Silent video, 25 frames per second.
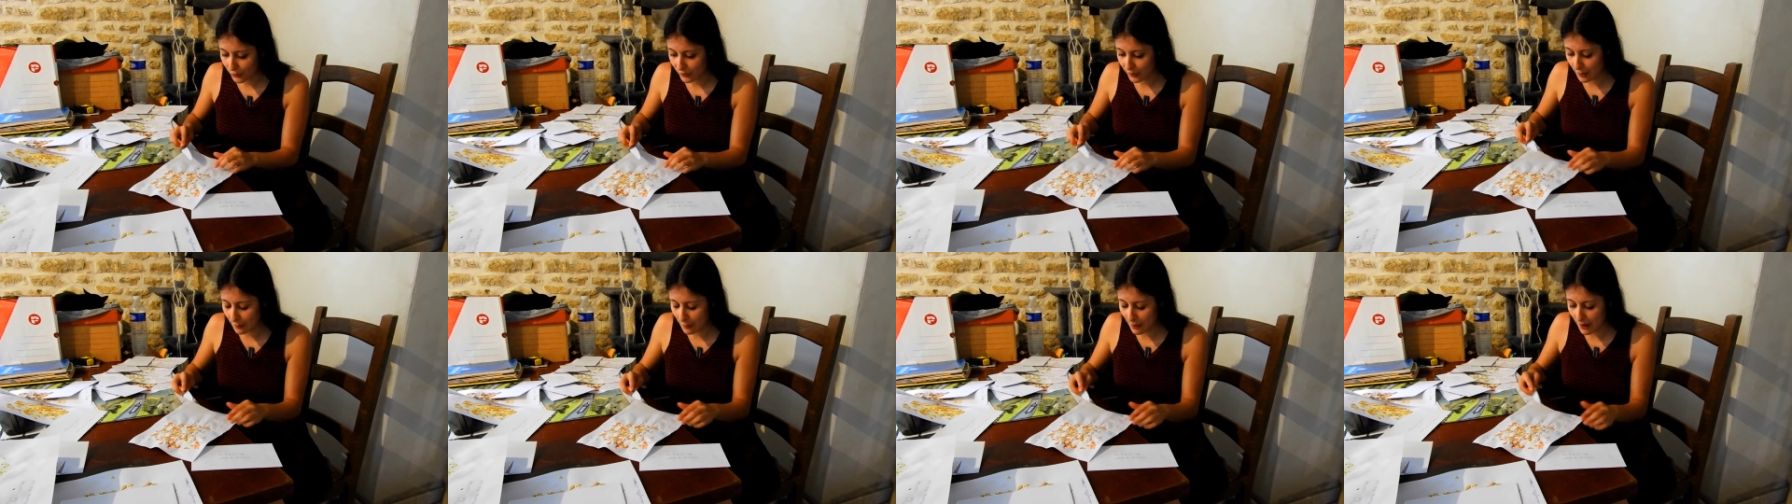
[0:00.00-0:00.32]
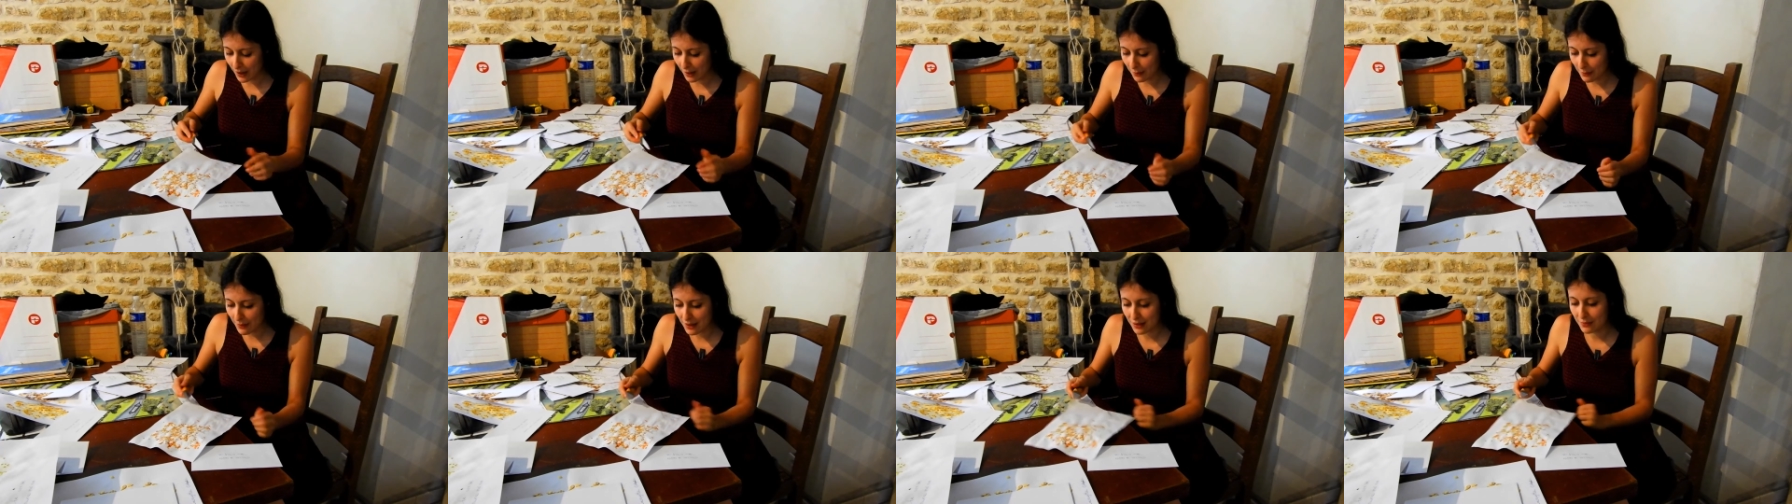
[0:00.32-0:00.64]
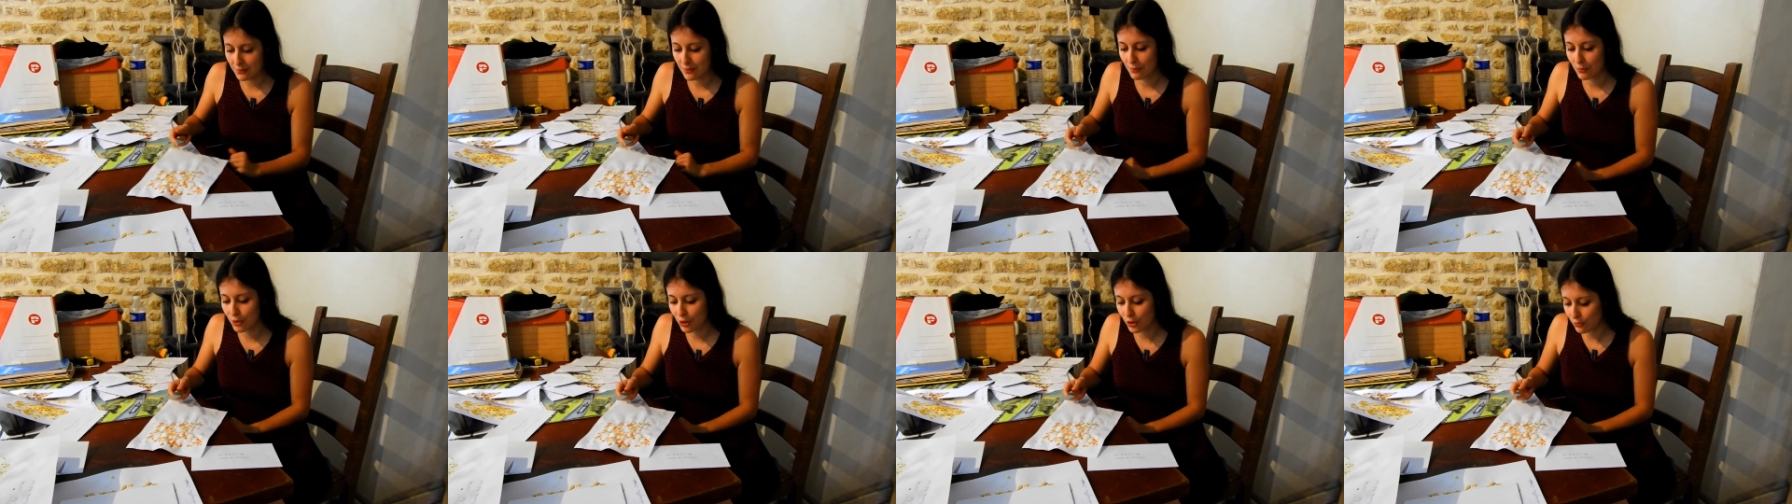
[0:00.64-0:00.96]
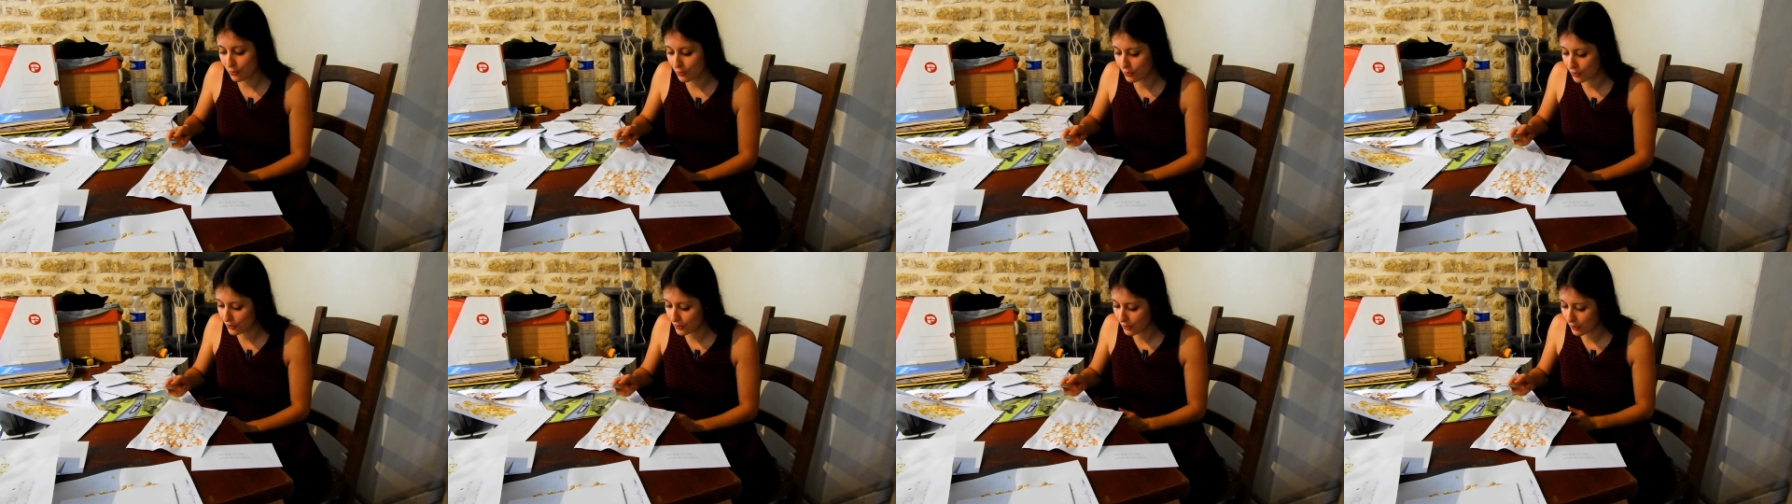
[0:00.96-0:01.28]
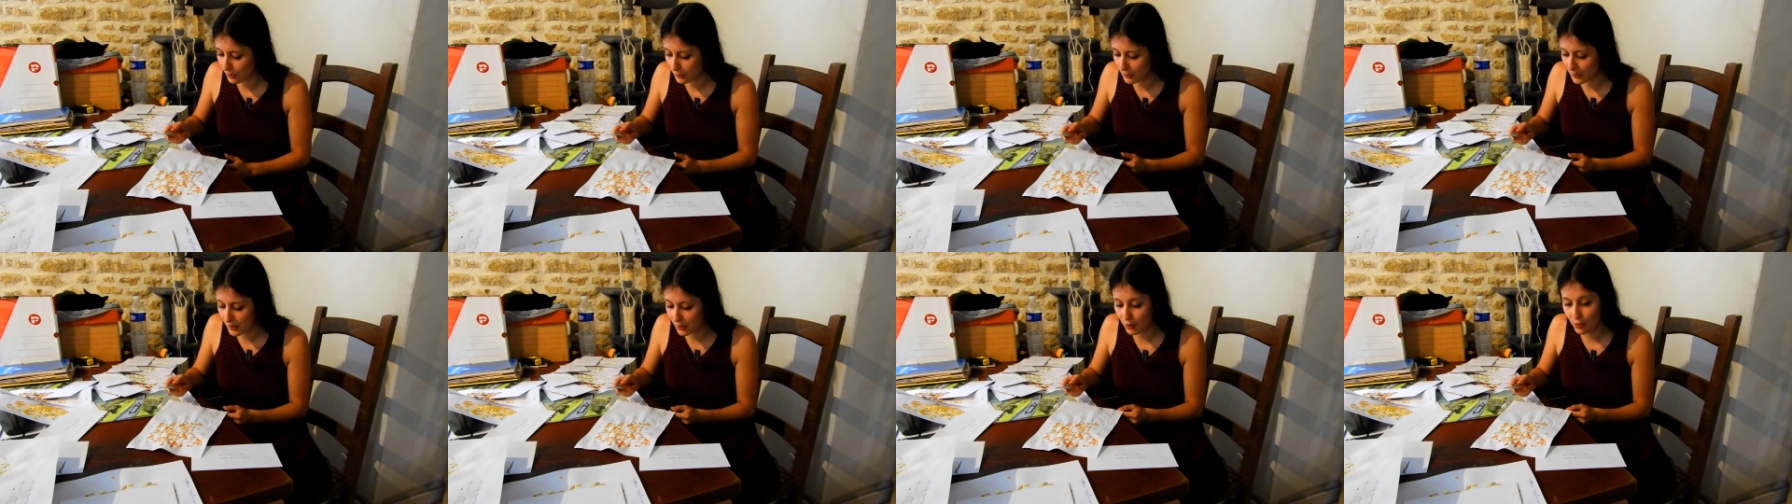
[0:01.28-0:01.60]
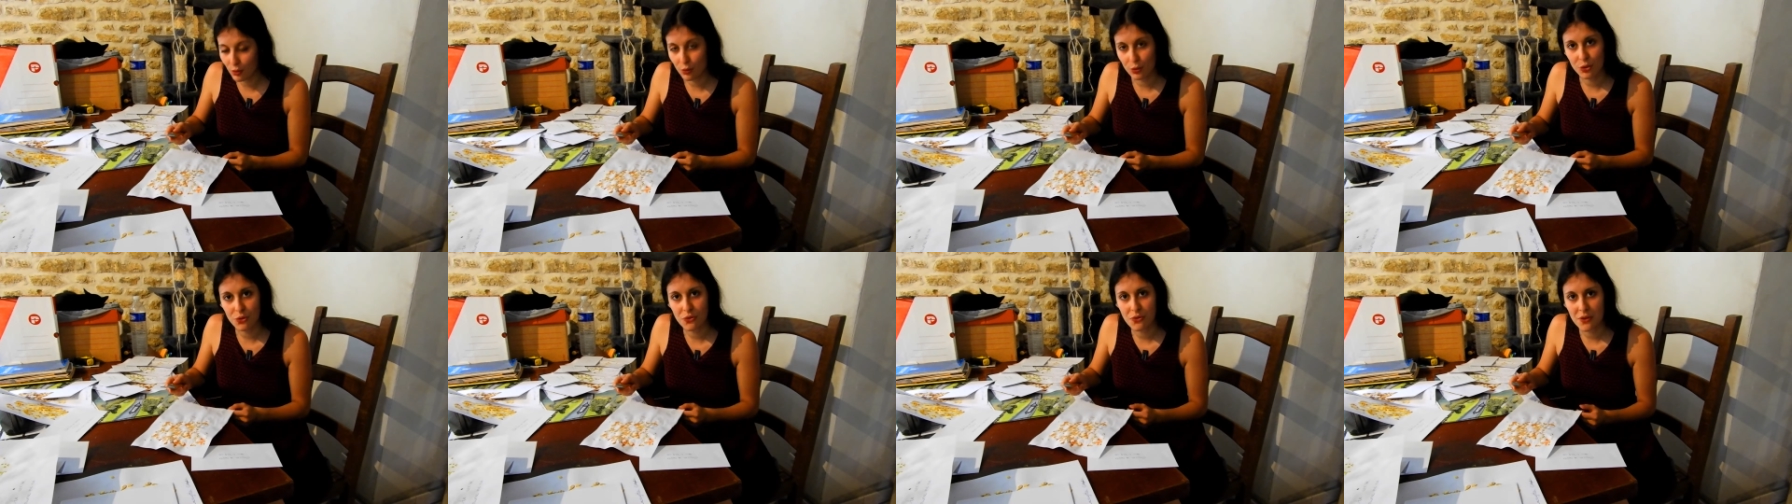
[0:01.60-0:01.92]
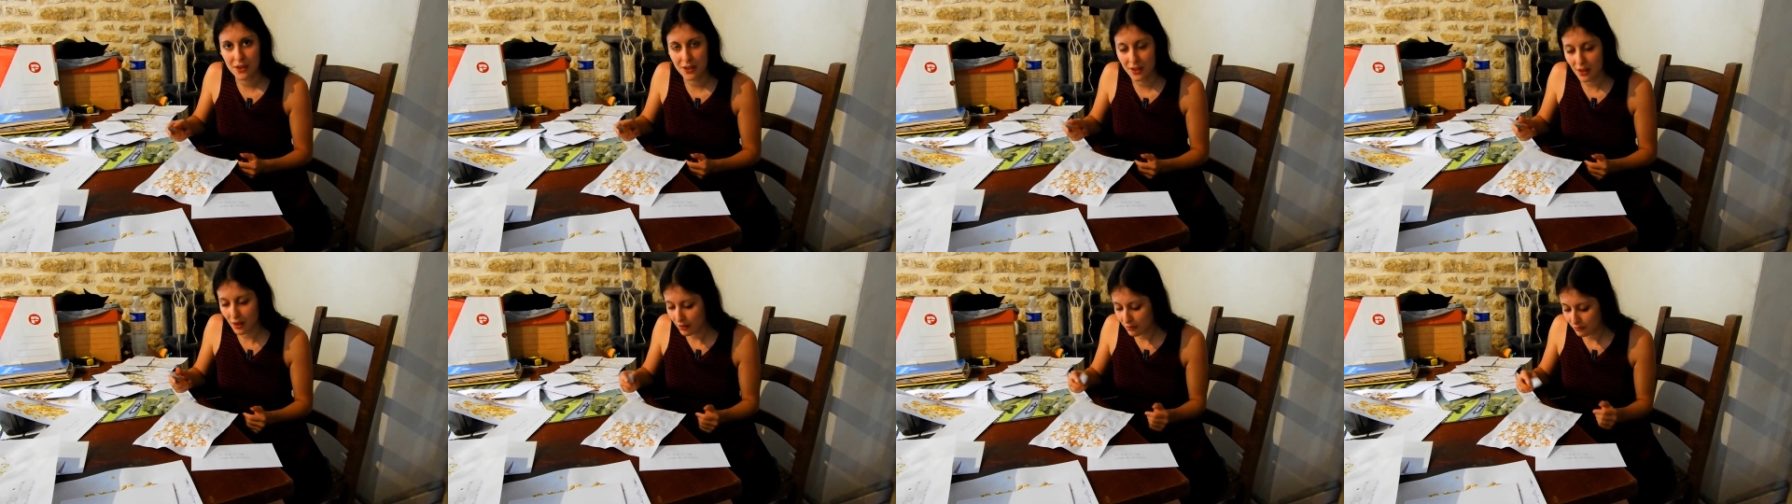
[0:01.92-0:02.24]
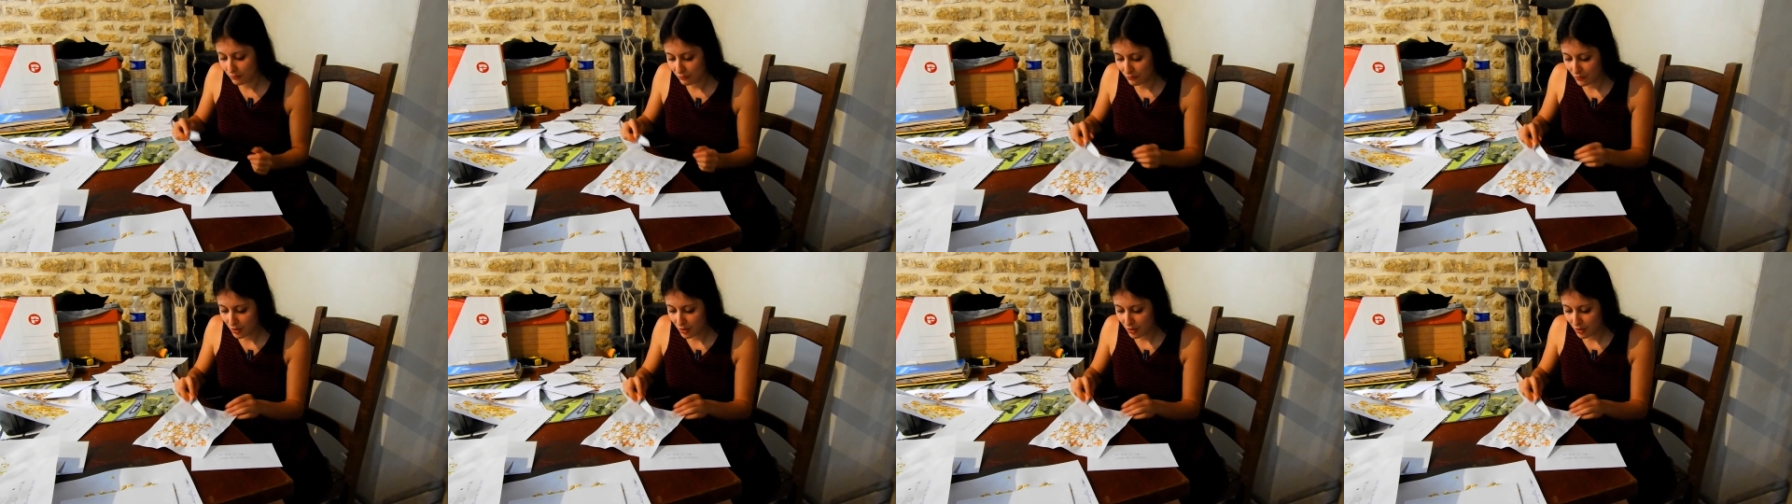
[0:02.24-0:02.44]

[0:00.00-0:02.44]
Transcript: Ça paraît bête, mais moi je me sens bien quand je fais ça.